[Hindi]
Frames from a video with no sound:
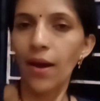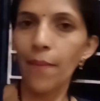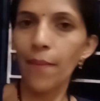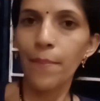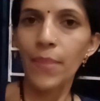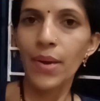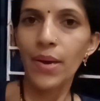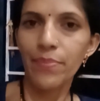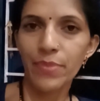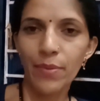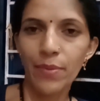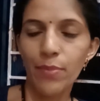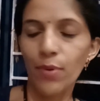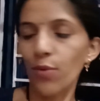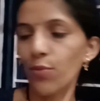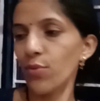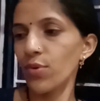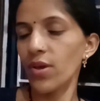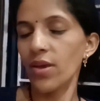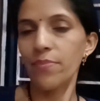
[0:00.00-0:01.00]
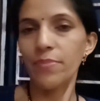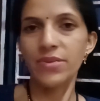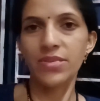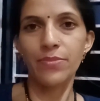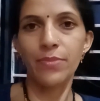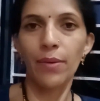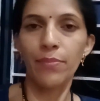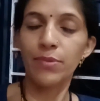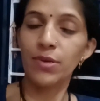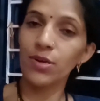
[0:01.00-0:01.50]
मैं अपने ब्लॉग को यहीं पर
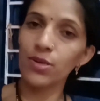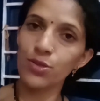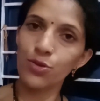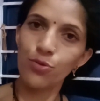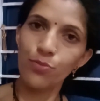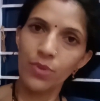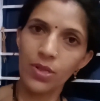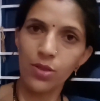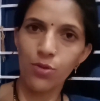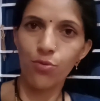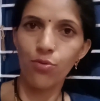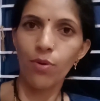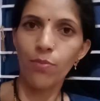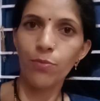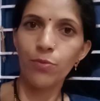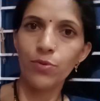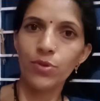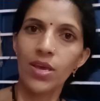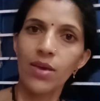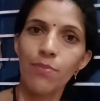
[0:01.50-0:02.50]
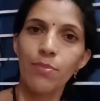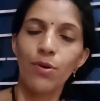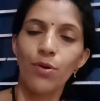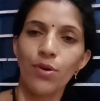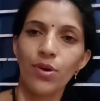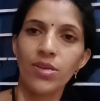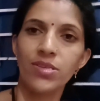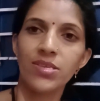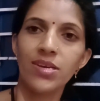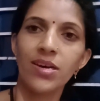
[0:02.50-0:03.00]
समाप्त करती हूँ मिलती हूँ आपको नए ब्लॉग
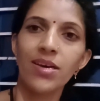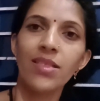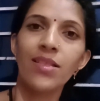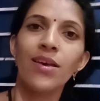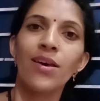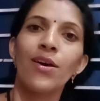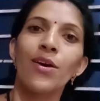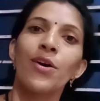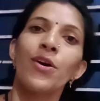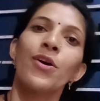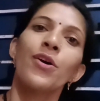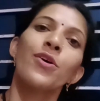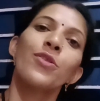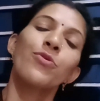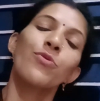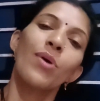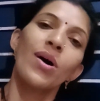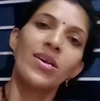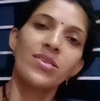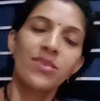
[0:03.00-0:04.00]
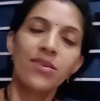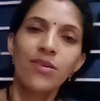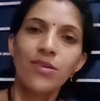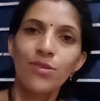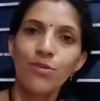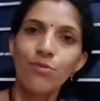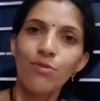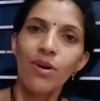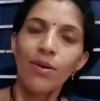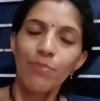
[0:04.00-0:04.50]
के साथ तो आशा
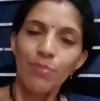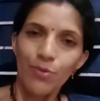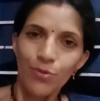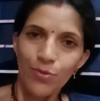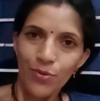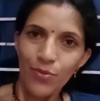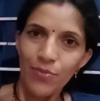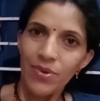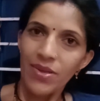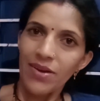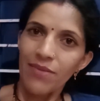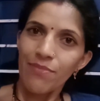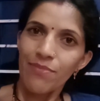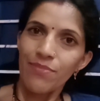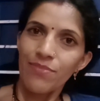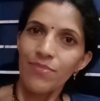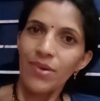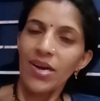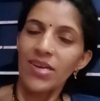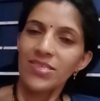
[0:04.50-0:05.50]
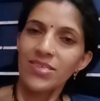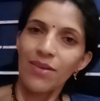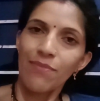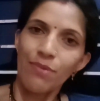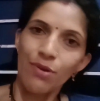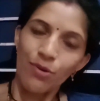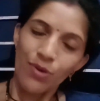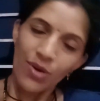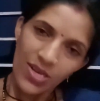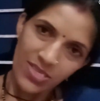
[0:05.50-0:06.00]
करती हूँ आप लोग को मेरा आज का
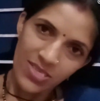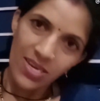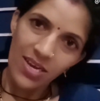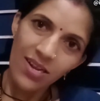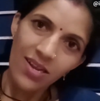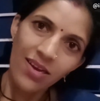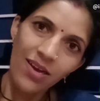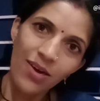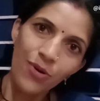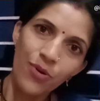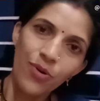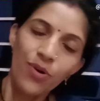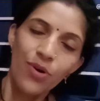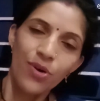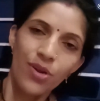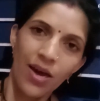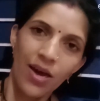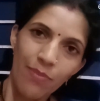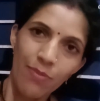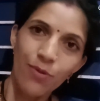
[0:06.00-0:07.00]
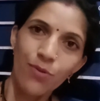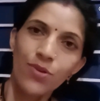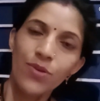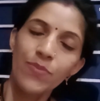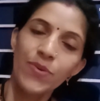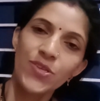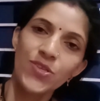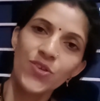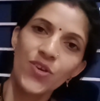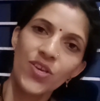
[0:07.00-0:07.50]
ब्लॉग अच्छा लगा हो और आप लोगों ने भी
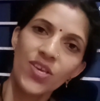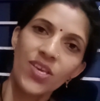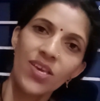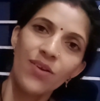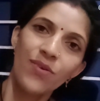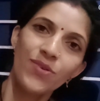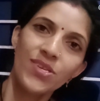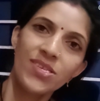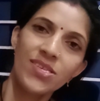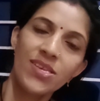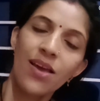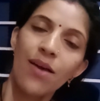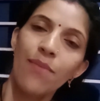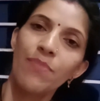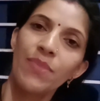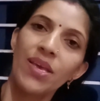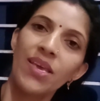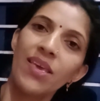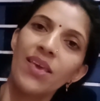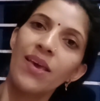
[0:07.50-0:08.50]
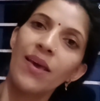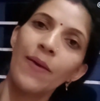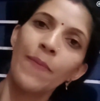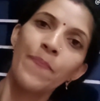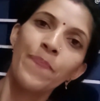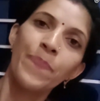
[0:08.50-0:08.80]
इंजॉय किया हो जैसे हमने किया